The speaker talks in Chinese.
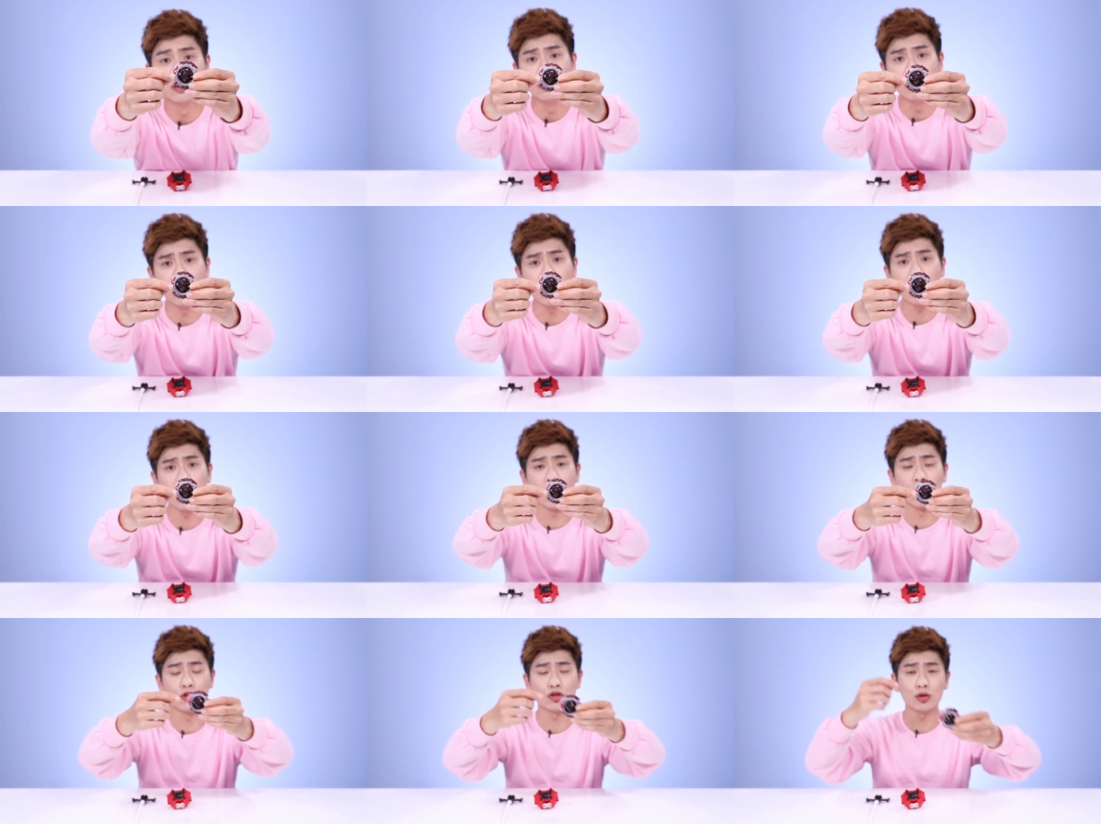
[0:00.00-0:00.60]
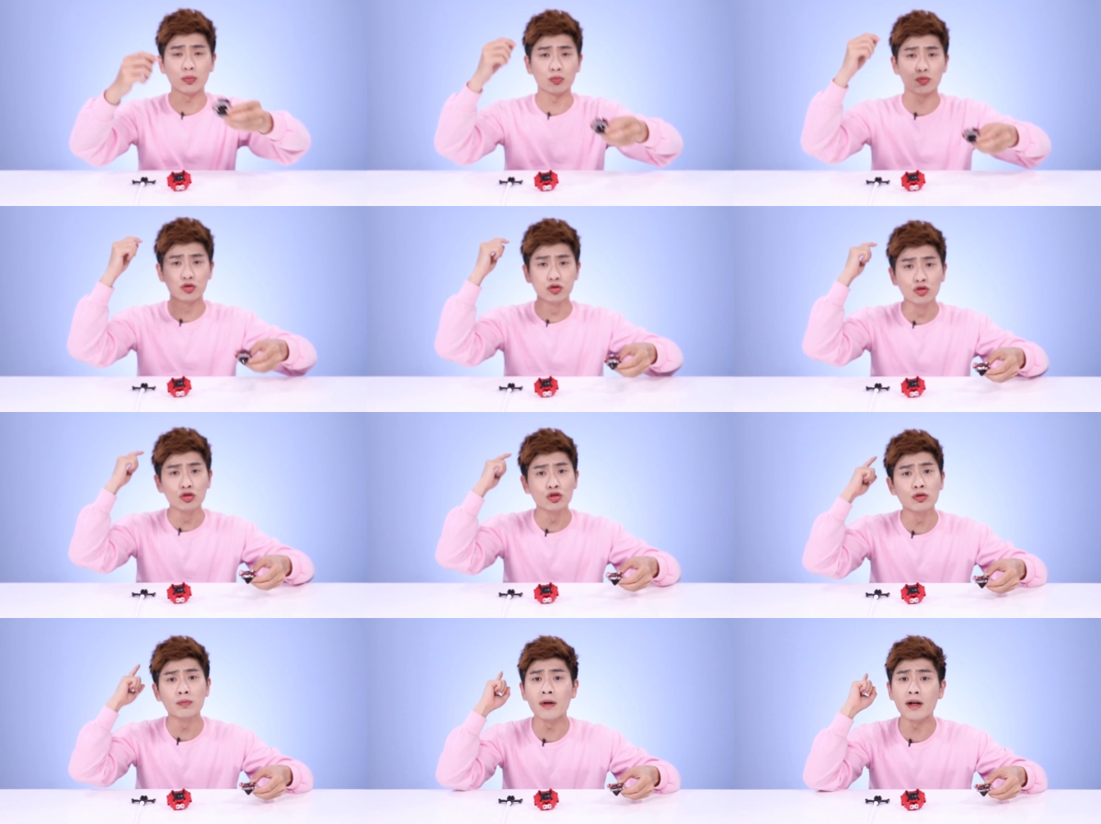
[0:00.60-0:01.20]
可是江
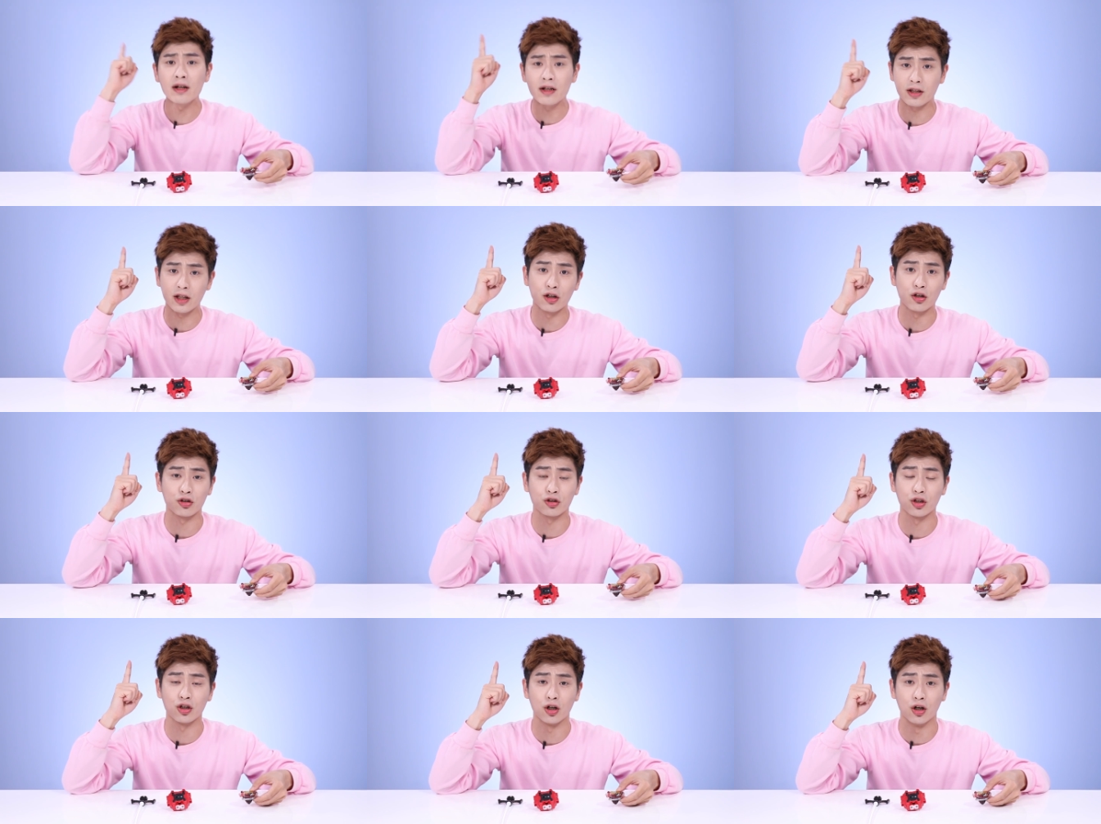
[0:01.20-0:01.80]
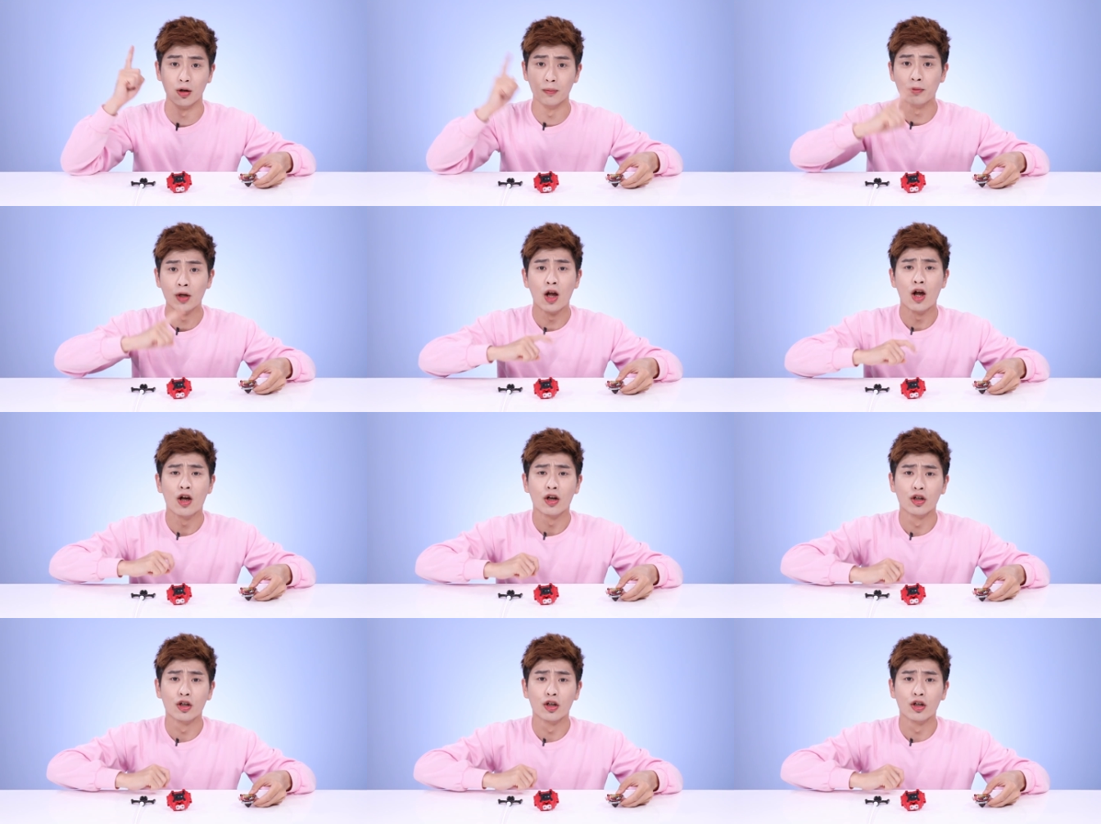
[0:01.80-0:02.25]
一有一个疑问，